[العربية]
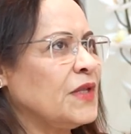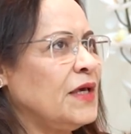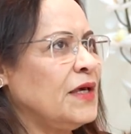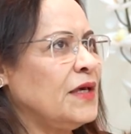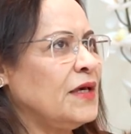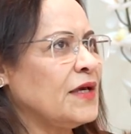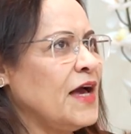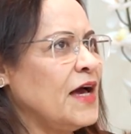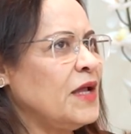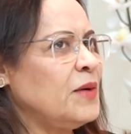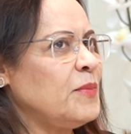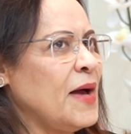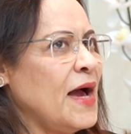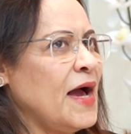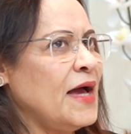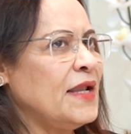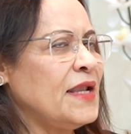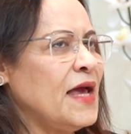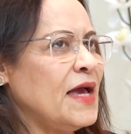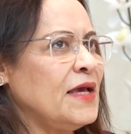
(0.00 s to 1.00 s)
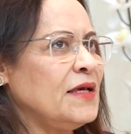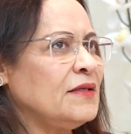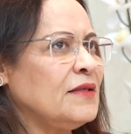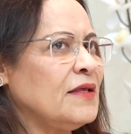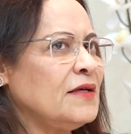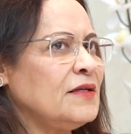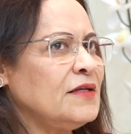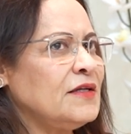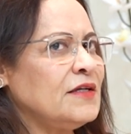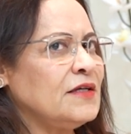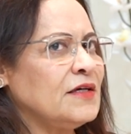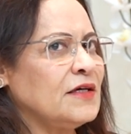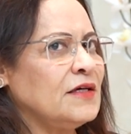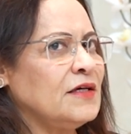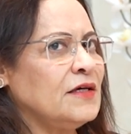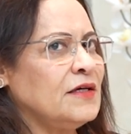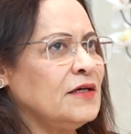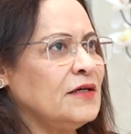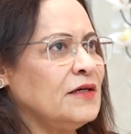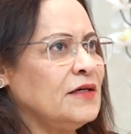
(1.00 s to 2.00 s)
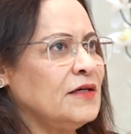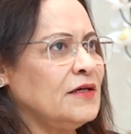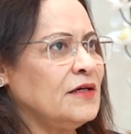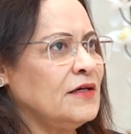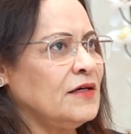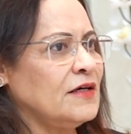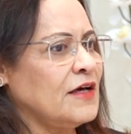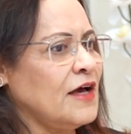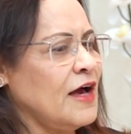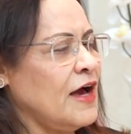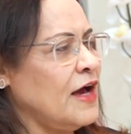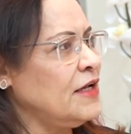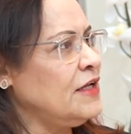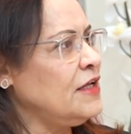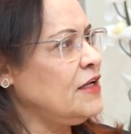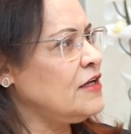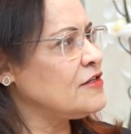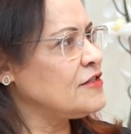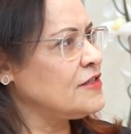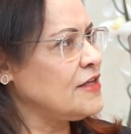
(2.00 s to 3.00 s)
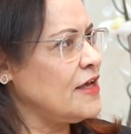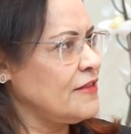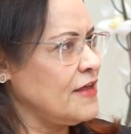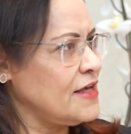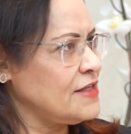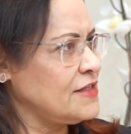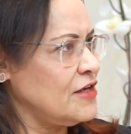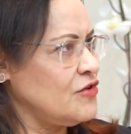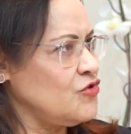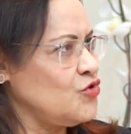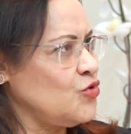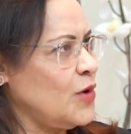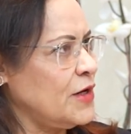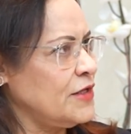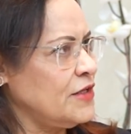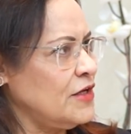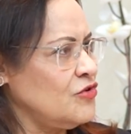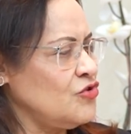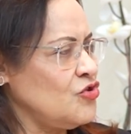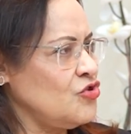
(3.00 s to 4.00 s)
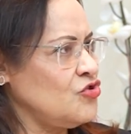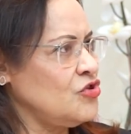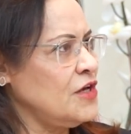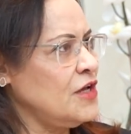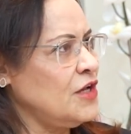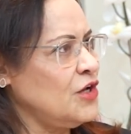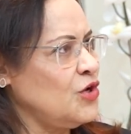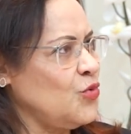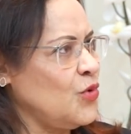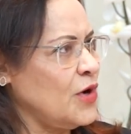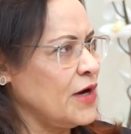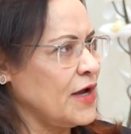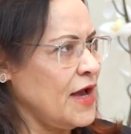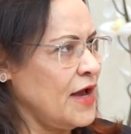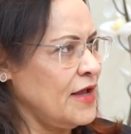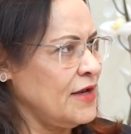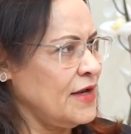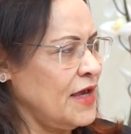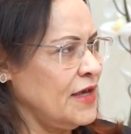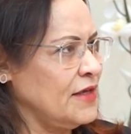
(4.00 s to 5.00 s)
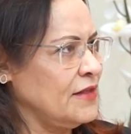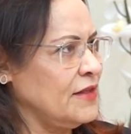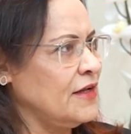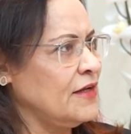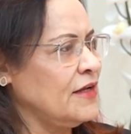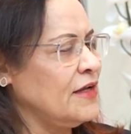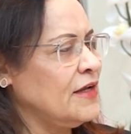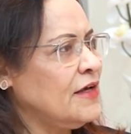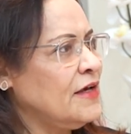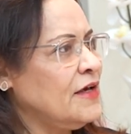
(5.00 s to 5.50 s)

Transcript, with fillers: آه، كان معانا ايضا آه، خالي الاستاذ حسن جواد الجشي اللي هو كان ايضا